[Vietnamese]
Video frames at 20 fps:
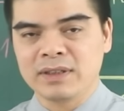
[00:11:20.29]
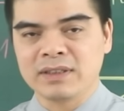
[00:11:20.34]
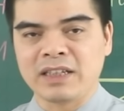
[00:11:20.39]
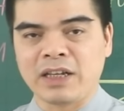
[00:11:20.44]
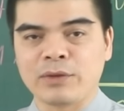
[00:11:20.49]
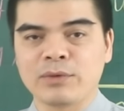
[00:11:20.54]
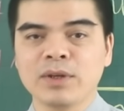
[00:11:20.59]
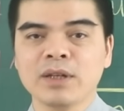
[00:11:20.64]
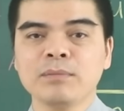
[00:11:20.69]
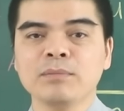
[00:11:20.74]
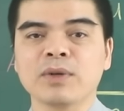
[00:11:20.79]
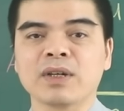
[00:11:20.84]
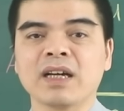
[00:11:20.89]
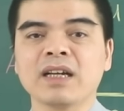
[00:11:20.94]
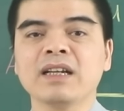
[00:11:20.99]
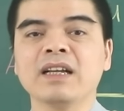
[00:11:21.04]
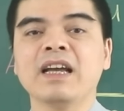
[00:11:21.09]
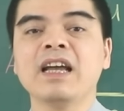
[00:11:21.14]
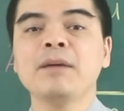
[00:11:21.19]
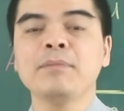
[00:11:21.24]
giải quyết một
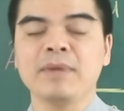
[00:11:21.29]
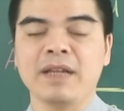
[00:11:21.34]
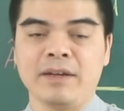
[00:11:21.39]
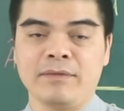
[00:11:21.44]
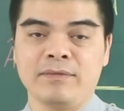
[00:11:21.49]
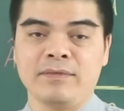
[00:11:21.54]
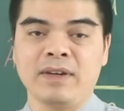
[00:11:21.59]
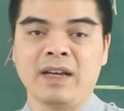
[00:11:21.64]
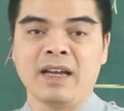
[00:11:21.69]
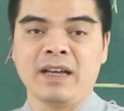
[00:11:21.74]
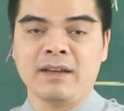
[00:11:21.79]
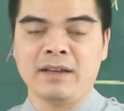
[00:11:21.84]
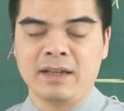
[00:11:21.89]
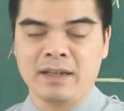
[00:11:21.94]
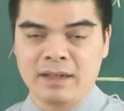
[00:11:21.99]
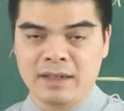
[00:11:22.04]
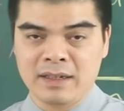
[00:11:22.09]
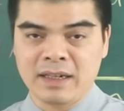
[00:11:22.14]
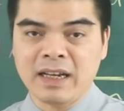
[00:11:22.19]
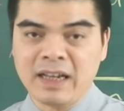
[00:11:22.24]
cách là êm đẹp và
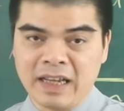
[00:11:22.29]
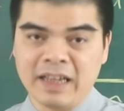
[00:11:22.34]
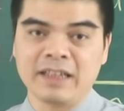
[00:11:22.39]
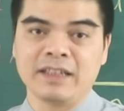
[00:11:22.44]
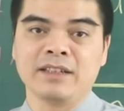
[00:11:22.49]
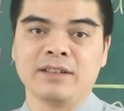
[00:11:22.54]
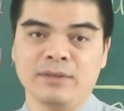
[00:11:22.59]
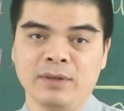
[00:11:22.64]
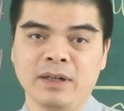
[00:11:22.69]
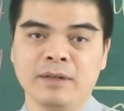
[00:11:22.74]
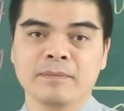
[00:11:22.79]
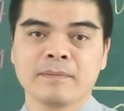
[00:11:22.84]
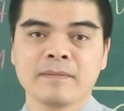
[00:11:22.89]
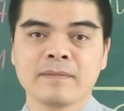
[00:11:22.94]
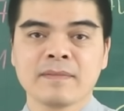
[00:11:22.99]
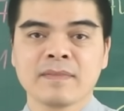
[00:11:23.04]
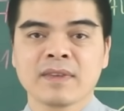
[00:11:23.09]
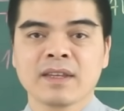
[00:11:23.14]
cát lành, đúng không ạ?